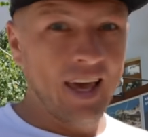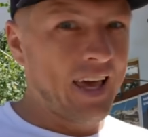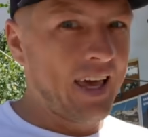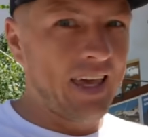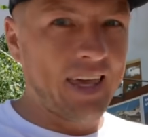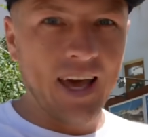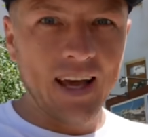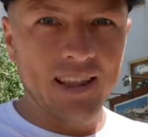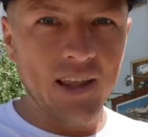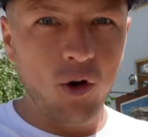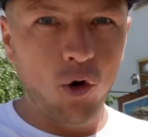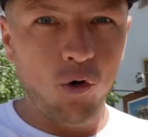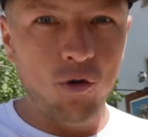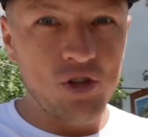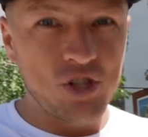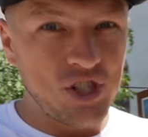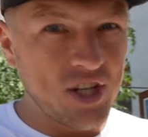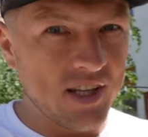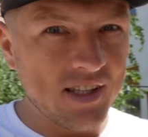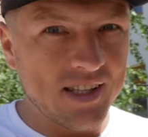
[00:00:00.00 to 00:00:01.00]
Я такого,
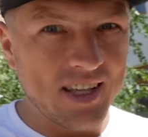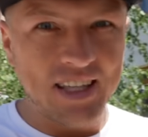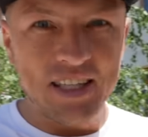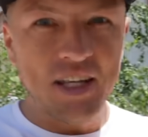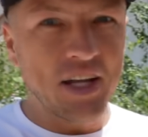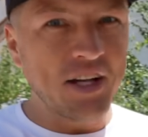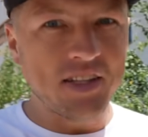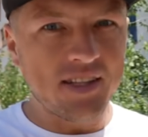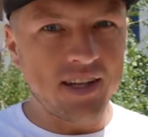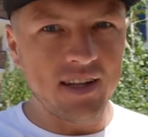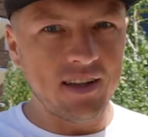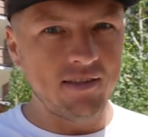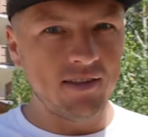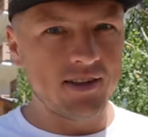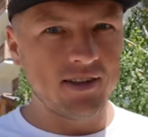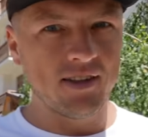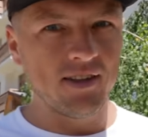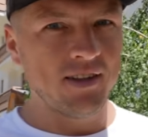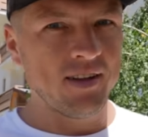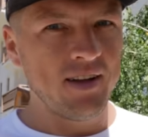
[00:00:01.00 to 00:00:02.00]
честно, нигде не
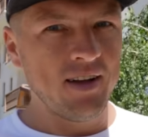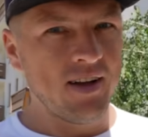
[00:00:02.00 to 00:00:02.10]
видел.